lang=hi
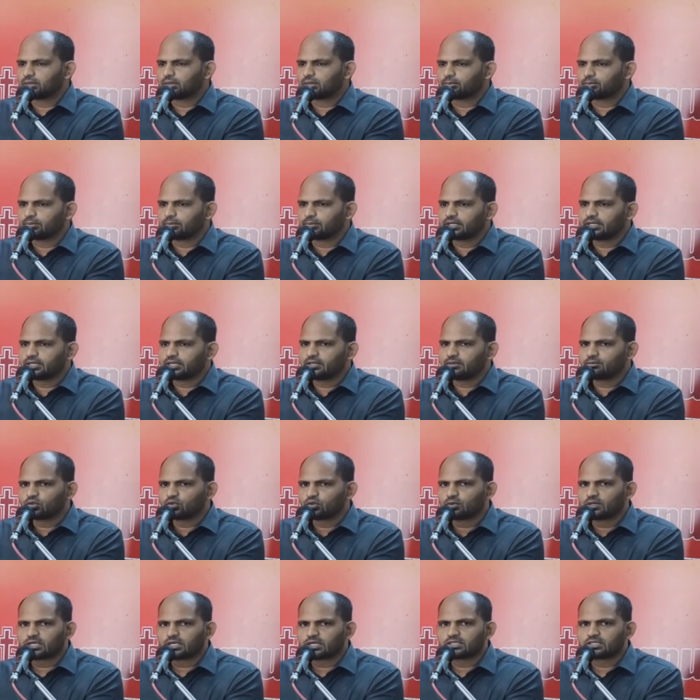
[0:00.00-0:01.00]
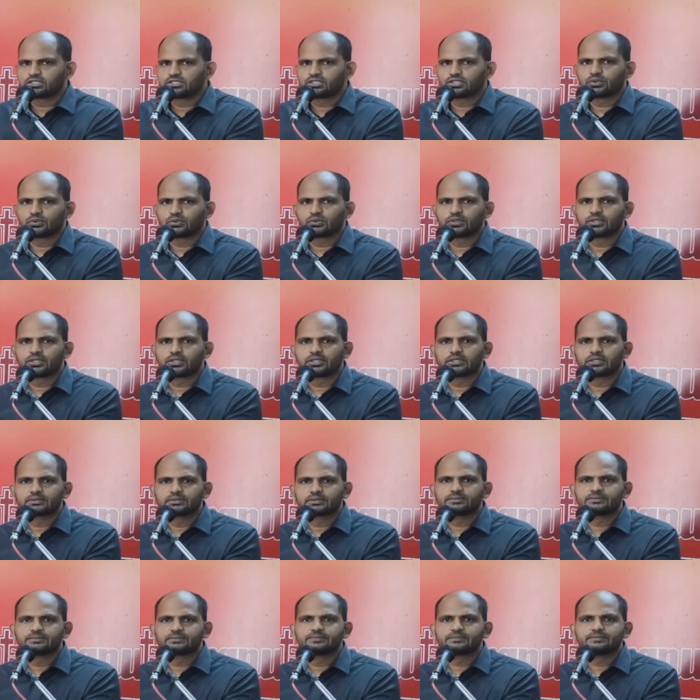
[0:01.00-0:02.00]
मरे हम दोबारा जी नहीं उठे
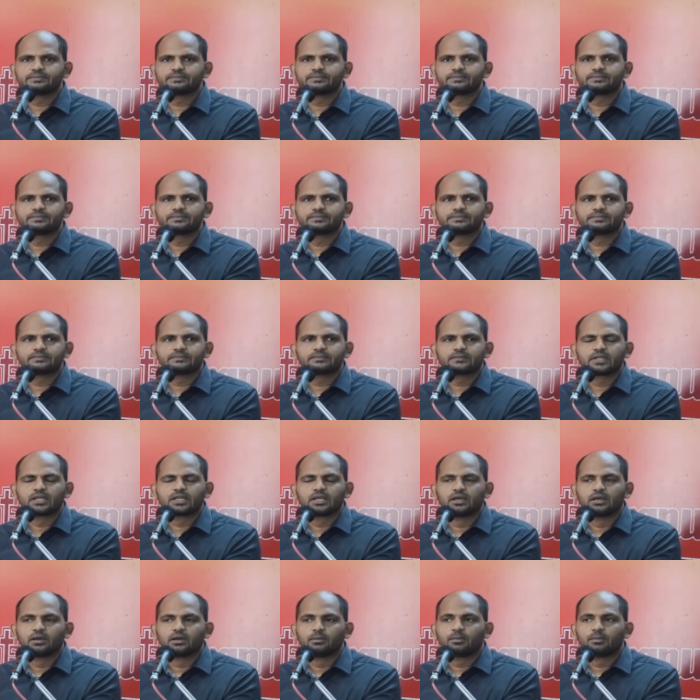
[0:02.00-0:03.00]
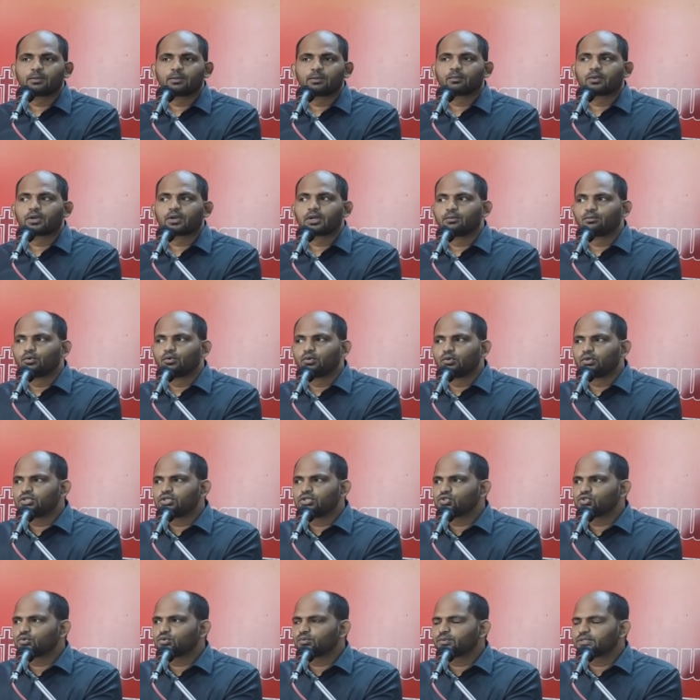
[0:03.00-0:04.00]
पर प्रभु
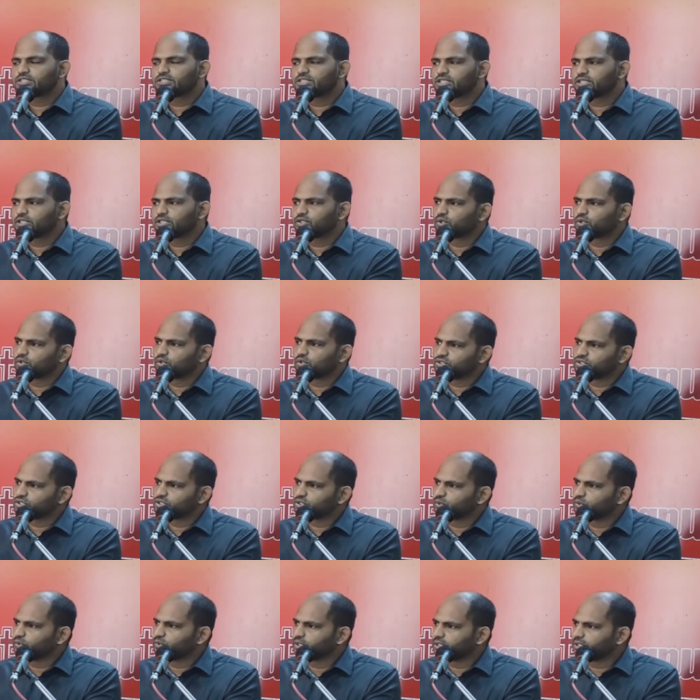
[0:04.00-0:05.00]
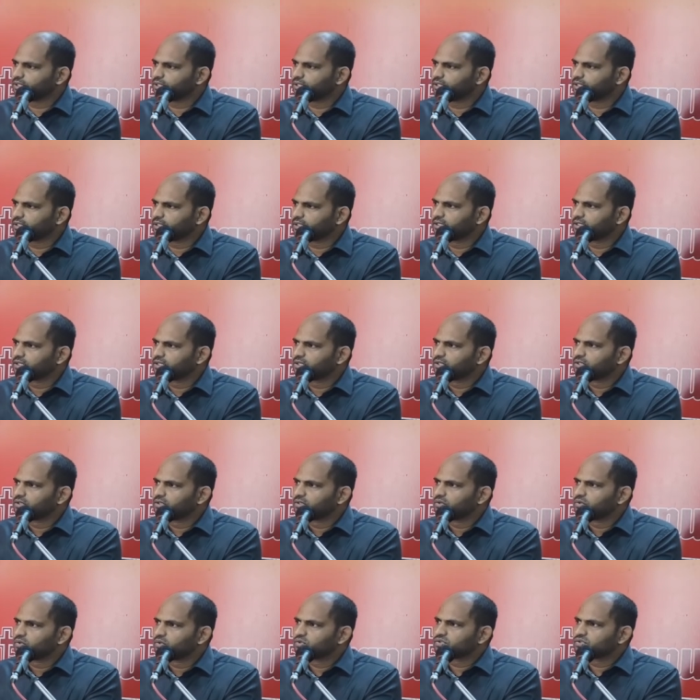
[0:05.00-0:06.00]
यीशु मसीह क्यों जी उठा
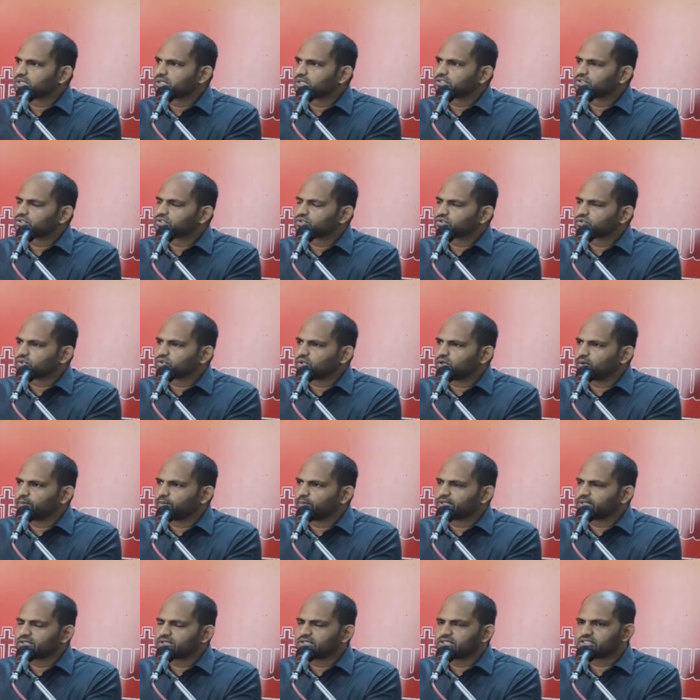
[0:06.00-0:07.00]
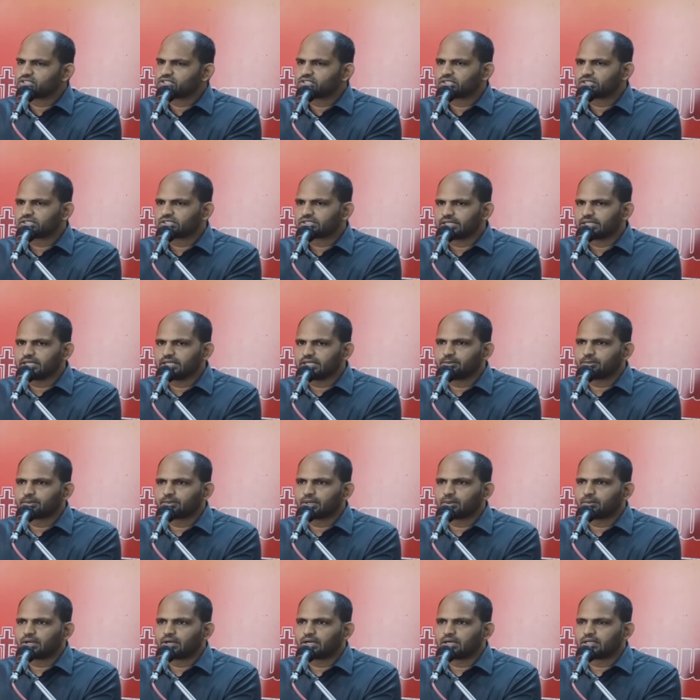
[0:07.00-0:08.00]
उसका सौ प्रतिशत यही
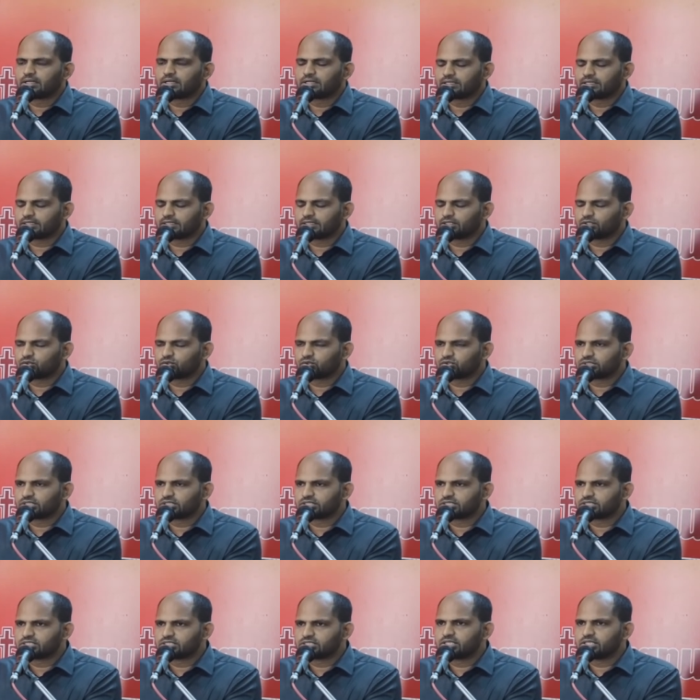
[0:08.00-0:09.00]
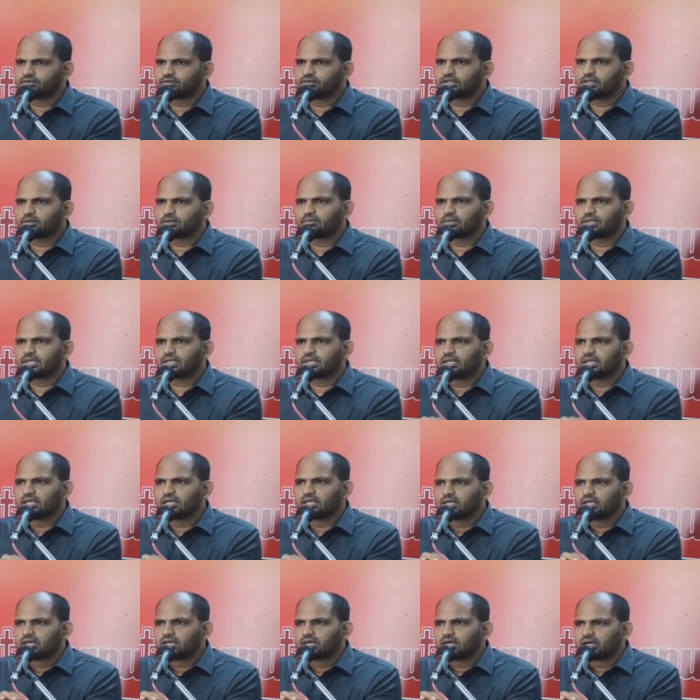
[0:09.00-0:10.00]
प्रमाण है कि उसके जीवन में
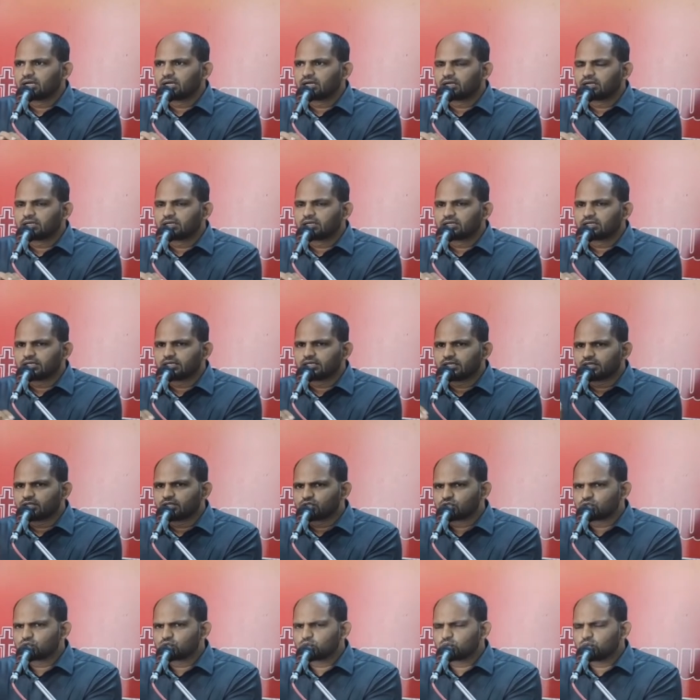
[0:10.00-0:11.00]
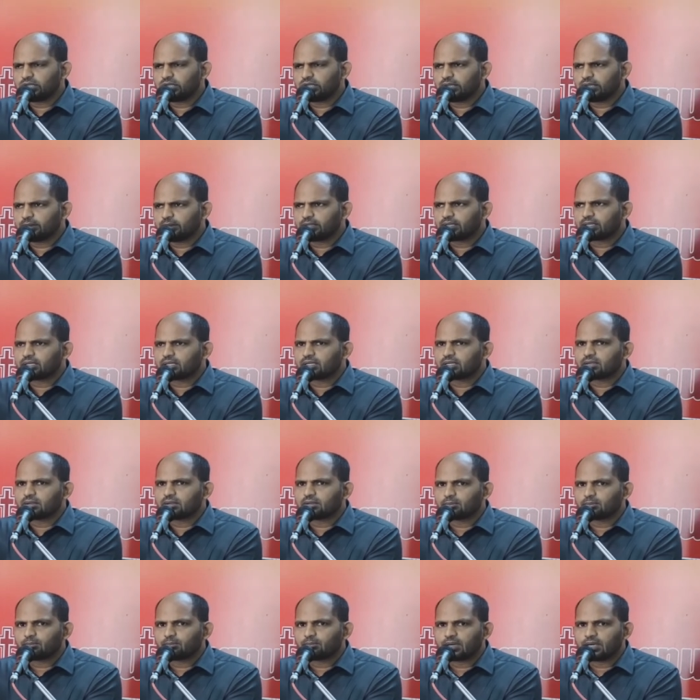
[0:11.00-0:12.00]
शून्य
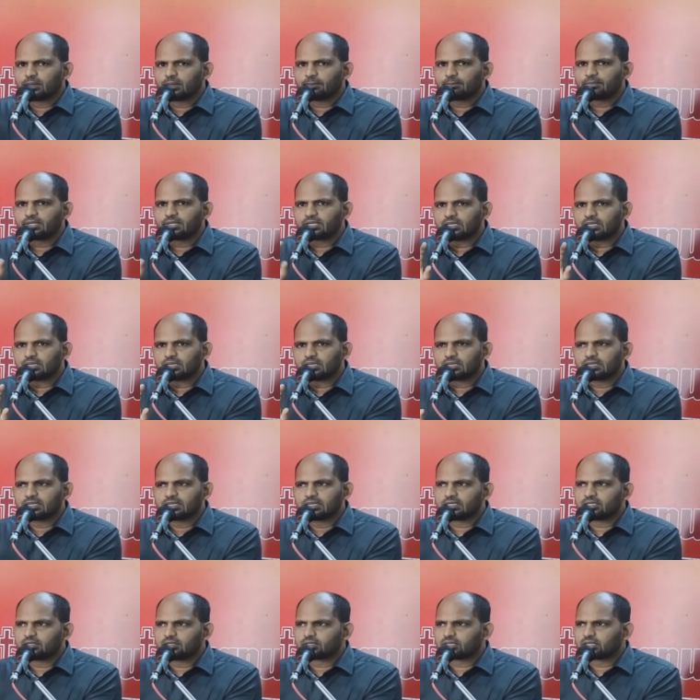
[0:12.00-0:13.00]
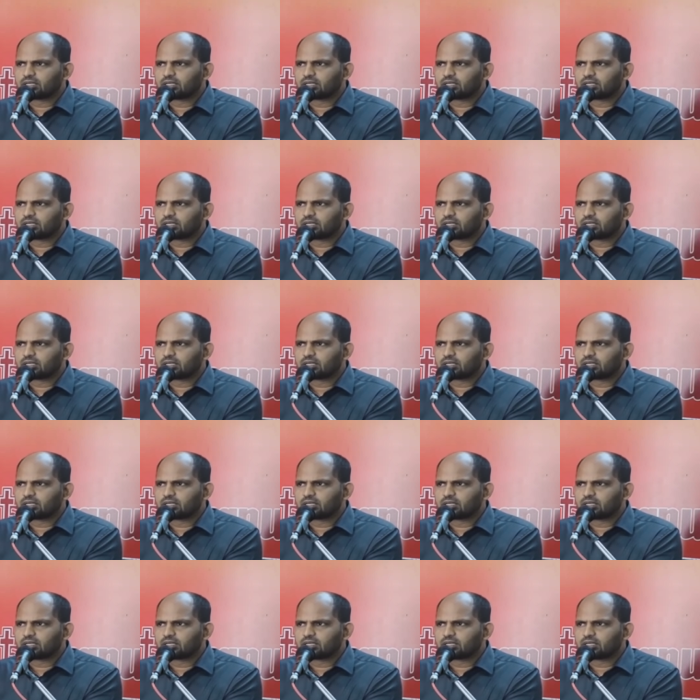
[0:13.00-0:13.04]
पाप नहीं रहा